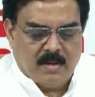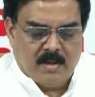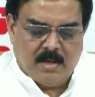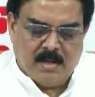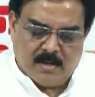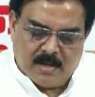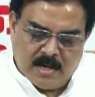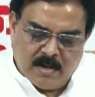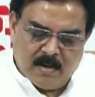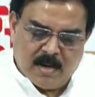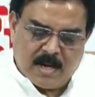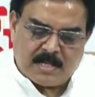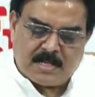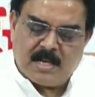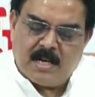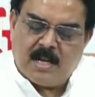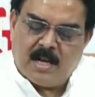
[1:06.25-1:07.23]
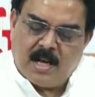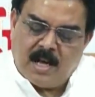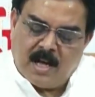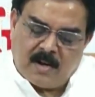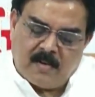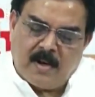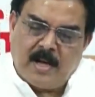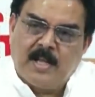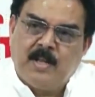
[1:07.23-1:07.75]
ఈ రెండు లక్షల
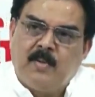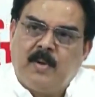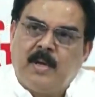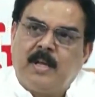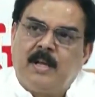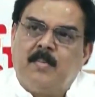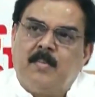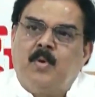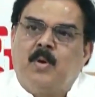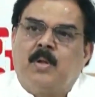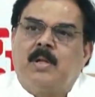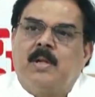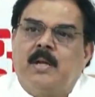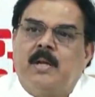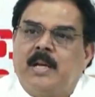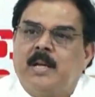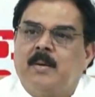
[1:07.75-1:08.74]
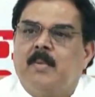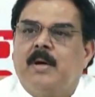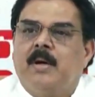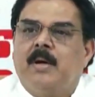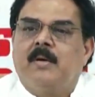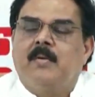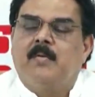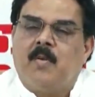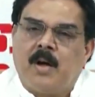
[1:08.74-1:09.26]
అరవై ఐదు వేల మూడు వందల ఎనభై
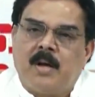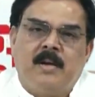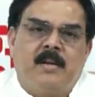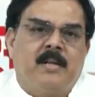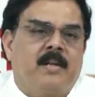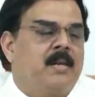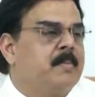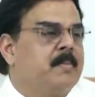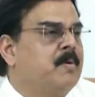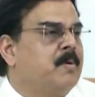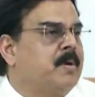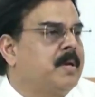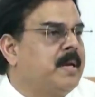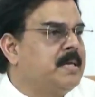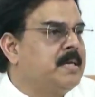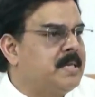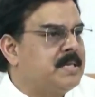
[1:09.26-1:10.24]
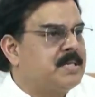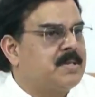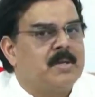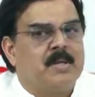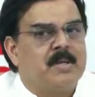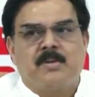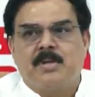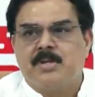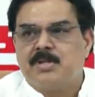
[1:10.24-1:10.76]
వాలంటీర్లు మేము క్రియేట్ చేసాం
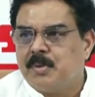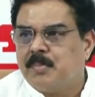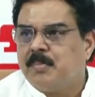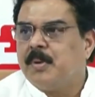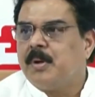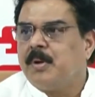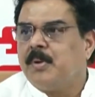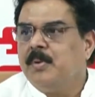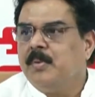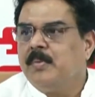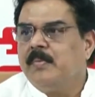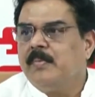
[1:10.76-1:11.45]
ఏదైతే చెప్పారో